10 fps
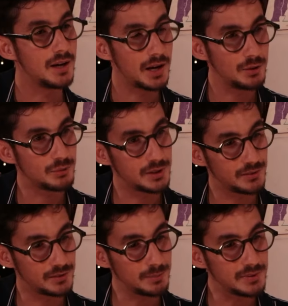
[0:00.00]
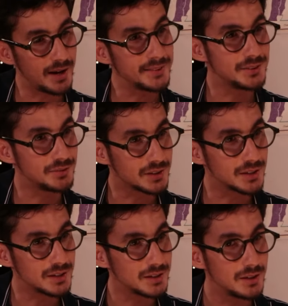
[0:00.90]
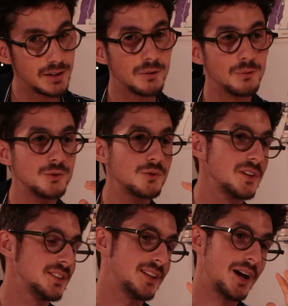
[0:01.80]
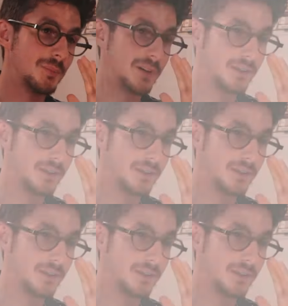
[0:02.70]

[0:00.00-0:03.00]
انا كي نبدا عندي فكره ونشوفها تتعمل